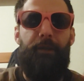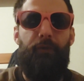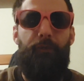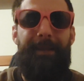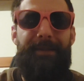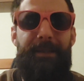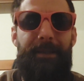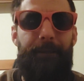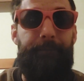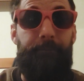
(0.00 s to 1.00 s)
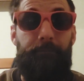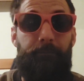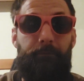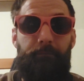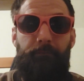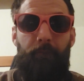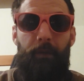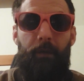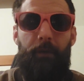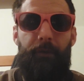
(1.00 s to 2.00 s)
des choses basiques.
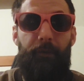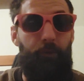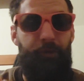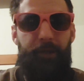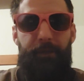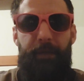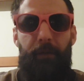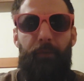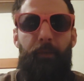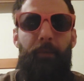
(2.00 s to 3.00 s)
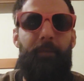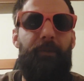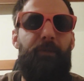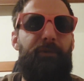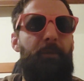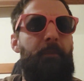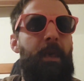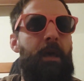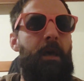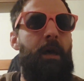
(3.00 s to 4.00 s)
Euh, c'est ce que j'explique en ce moment à mes enfants.
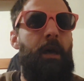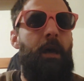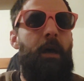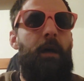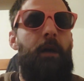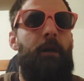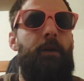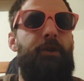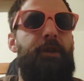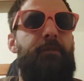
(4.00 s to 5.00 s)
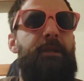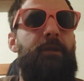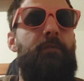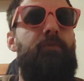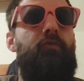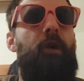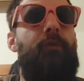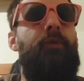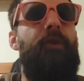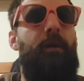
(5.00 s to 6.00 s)
J'explique le pouvoir
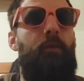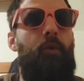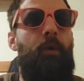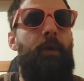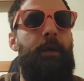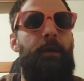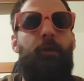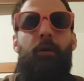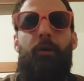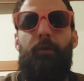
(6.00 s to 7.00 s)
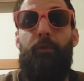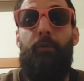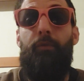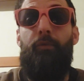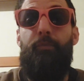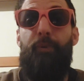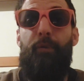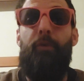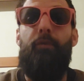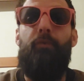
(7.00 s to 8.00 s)
du cerveau. Et encore, du peu
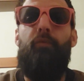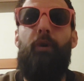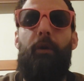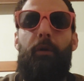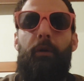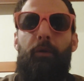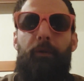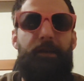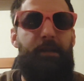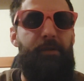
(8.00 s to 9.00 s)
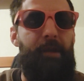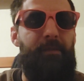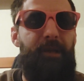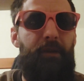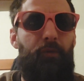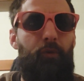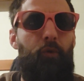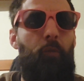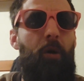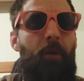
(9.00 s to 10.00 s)
que nous, au XXIe siècle, on le
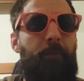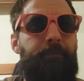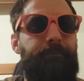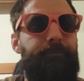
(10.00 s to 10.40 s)
comprend.